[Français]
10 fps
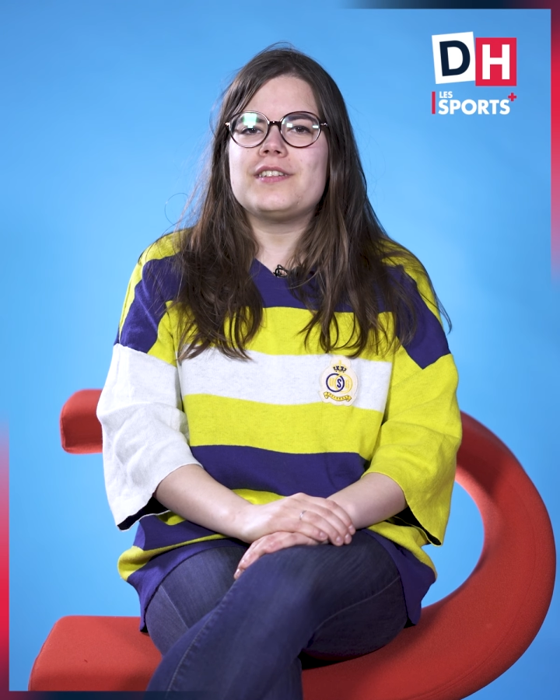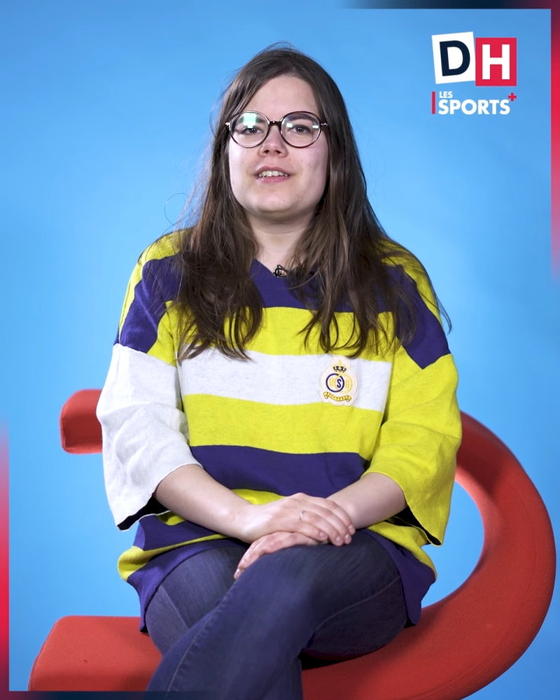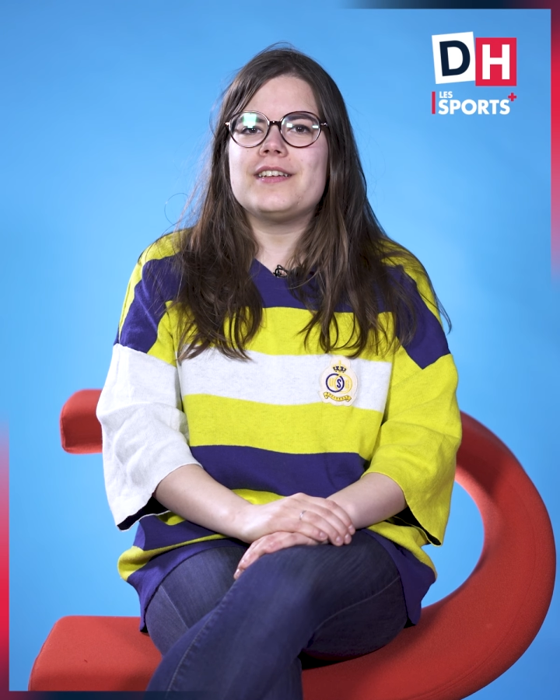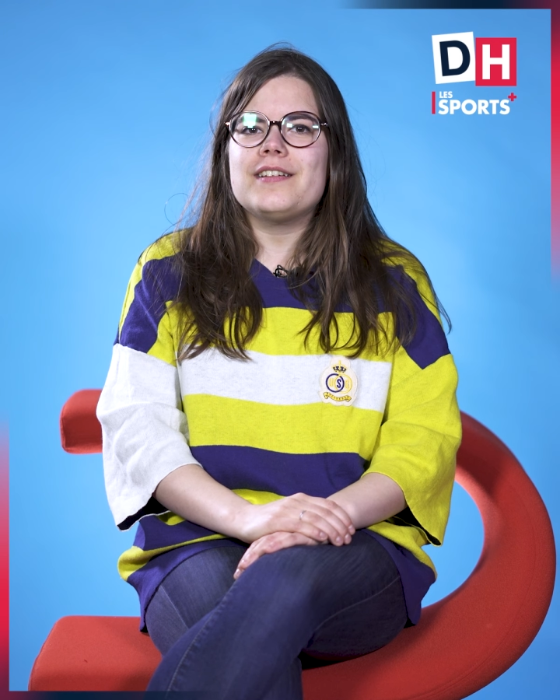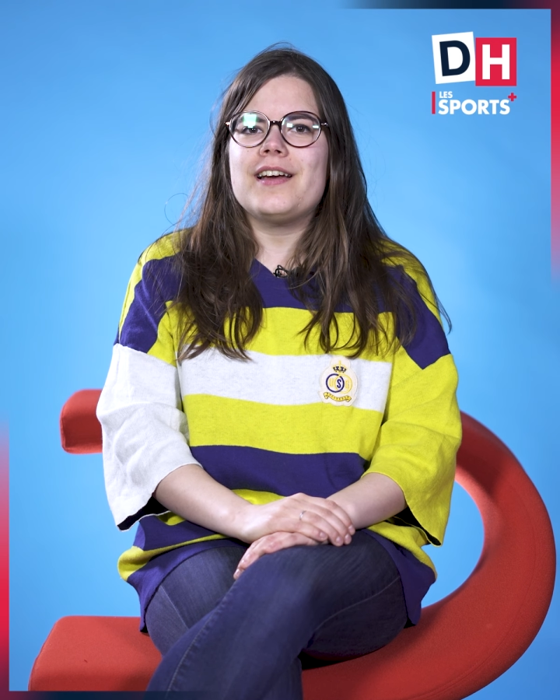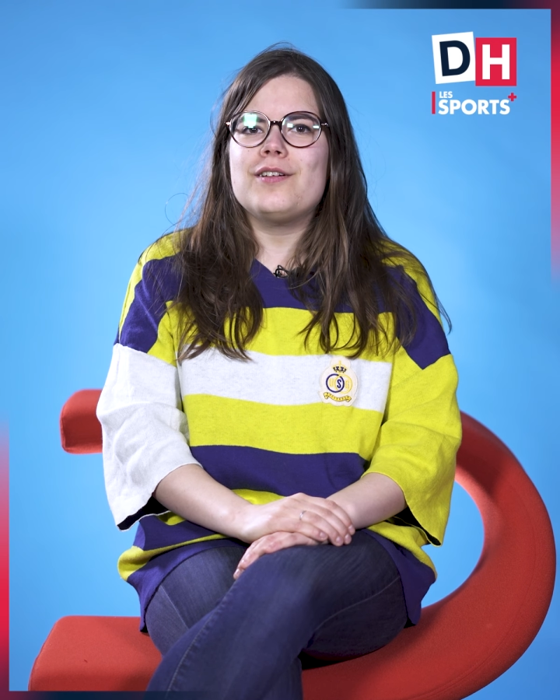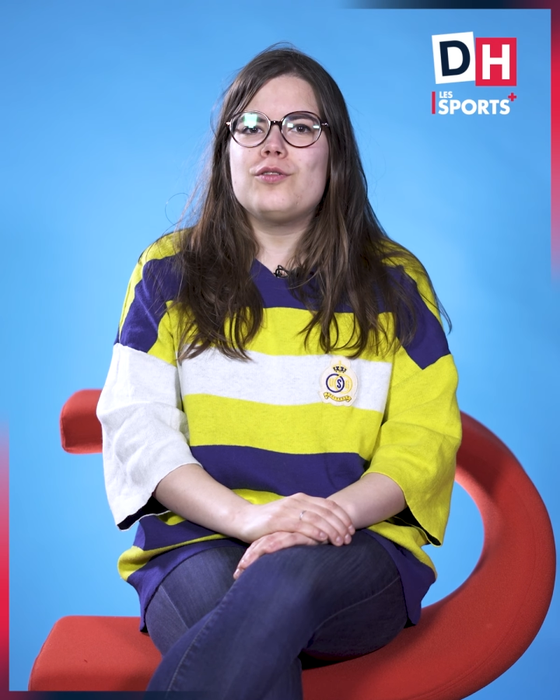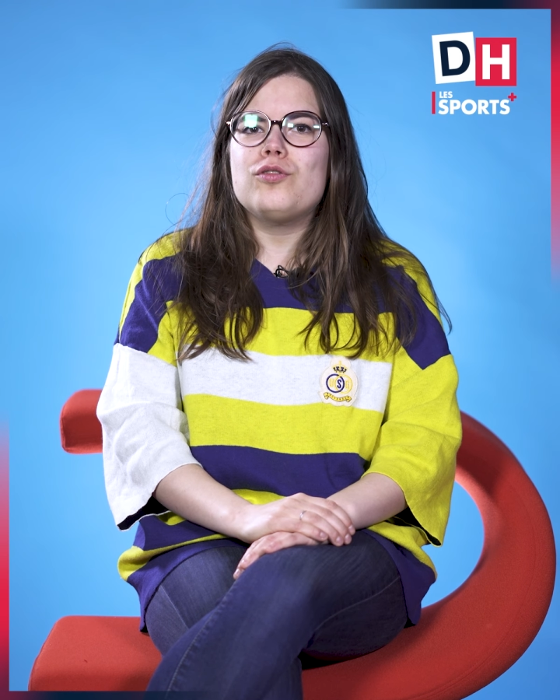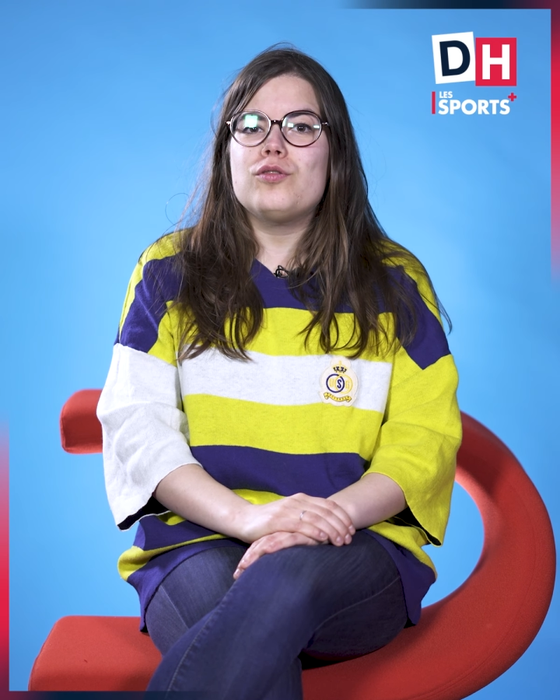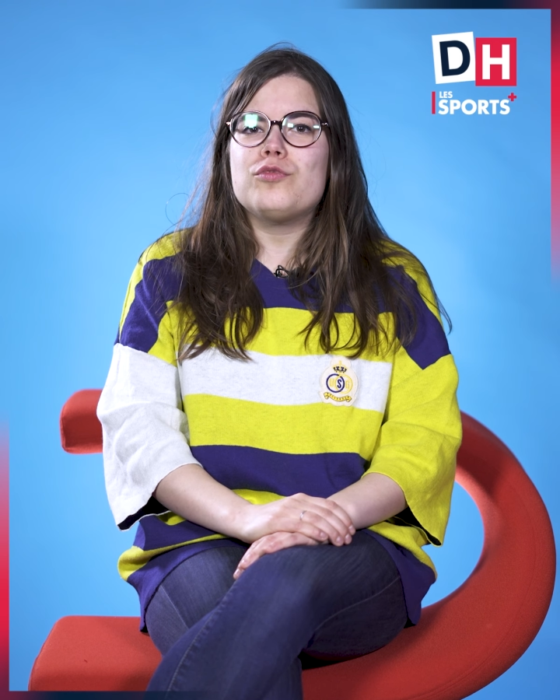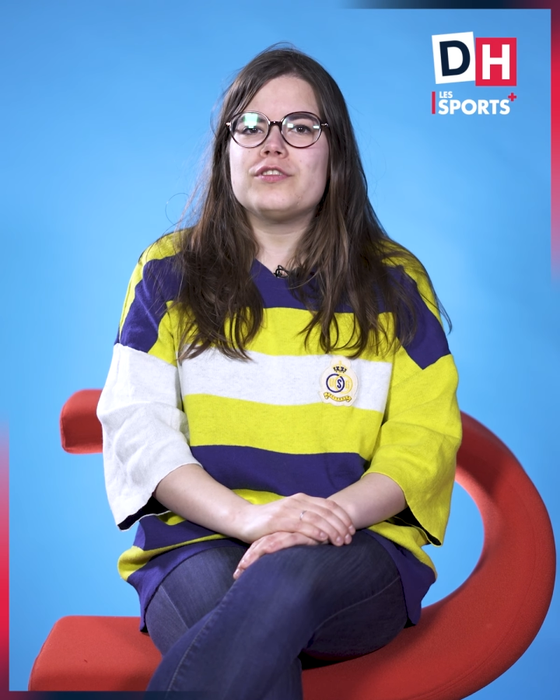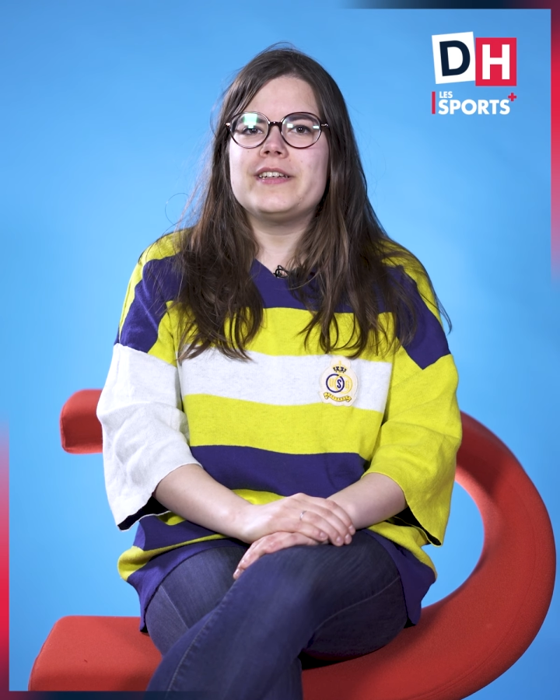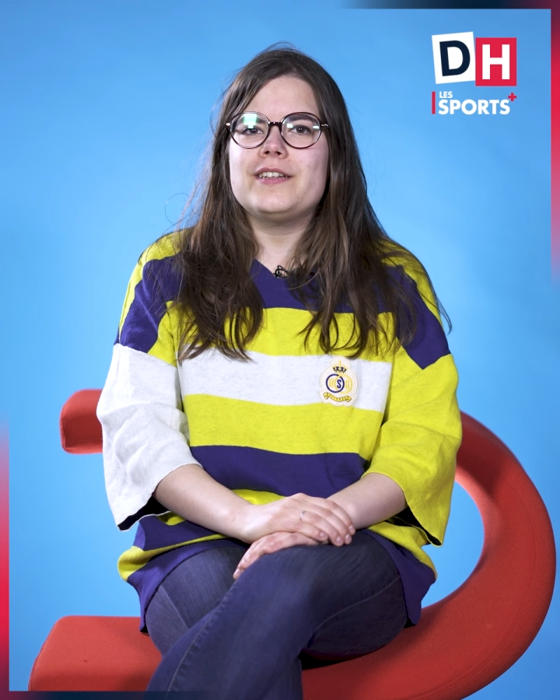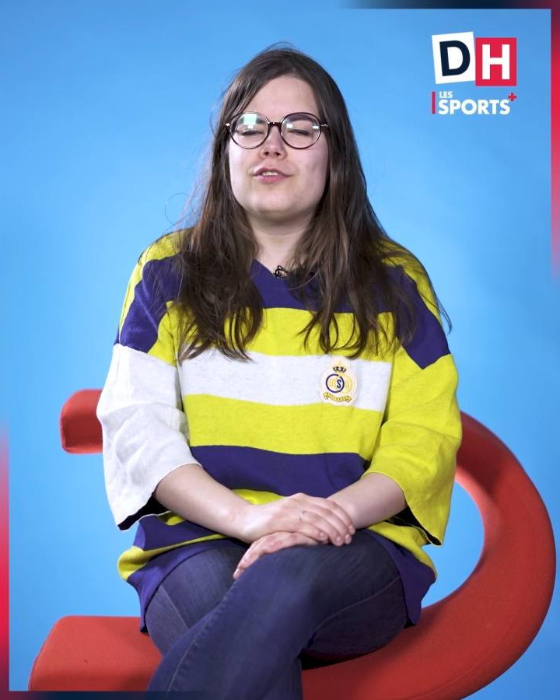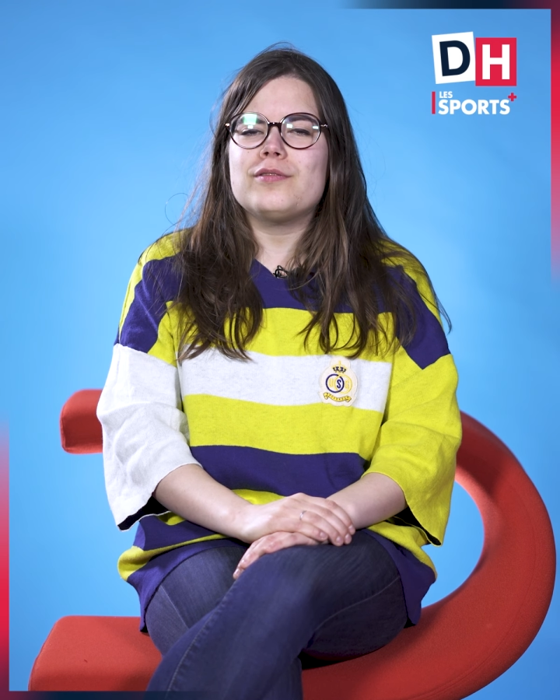et alcoolo
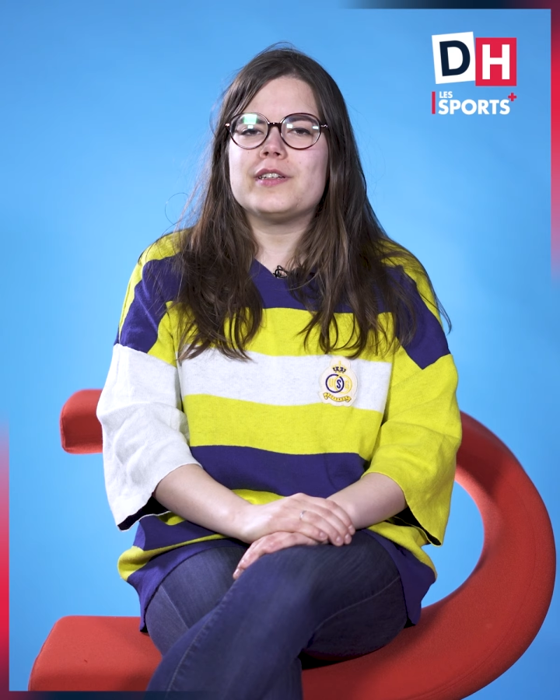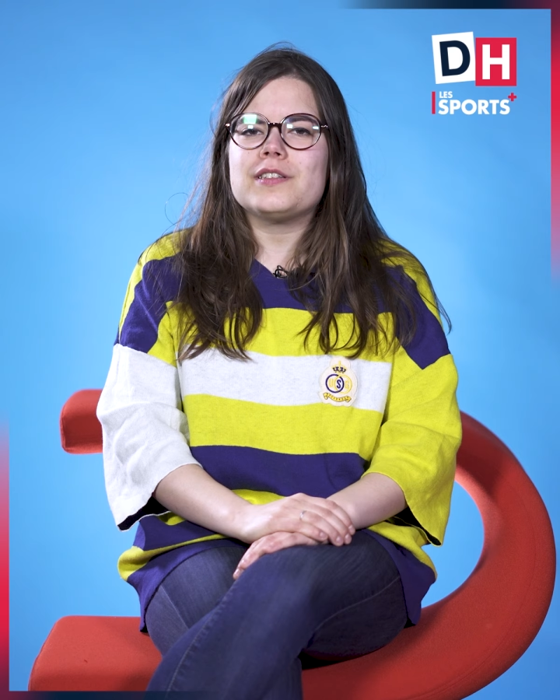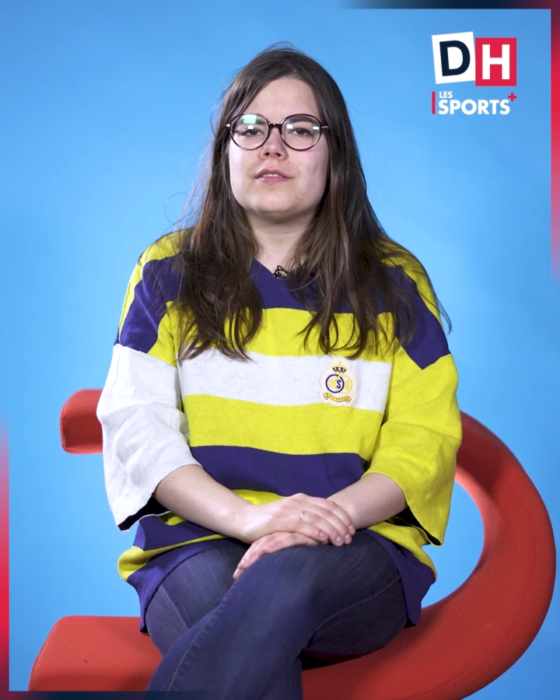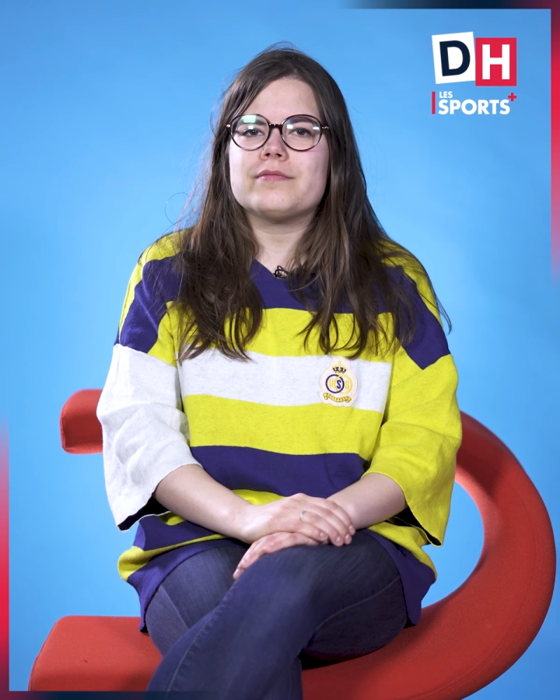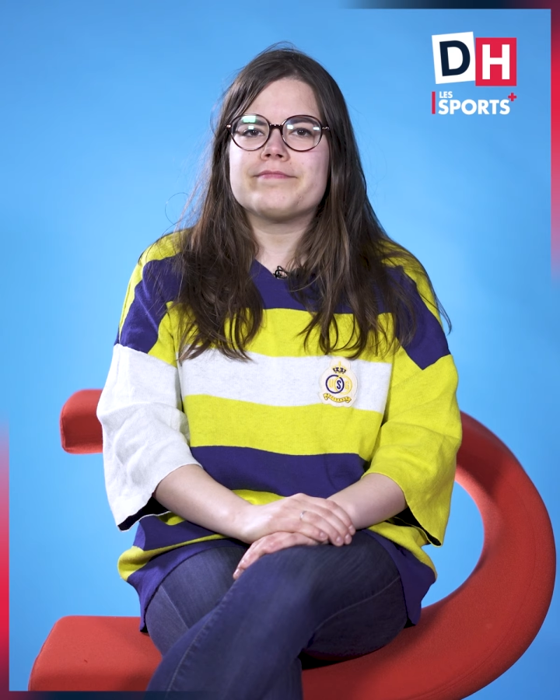mondaine euh, maintenant.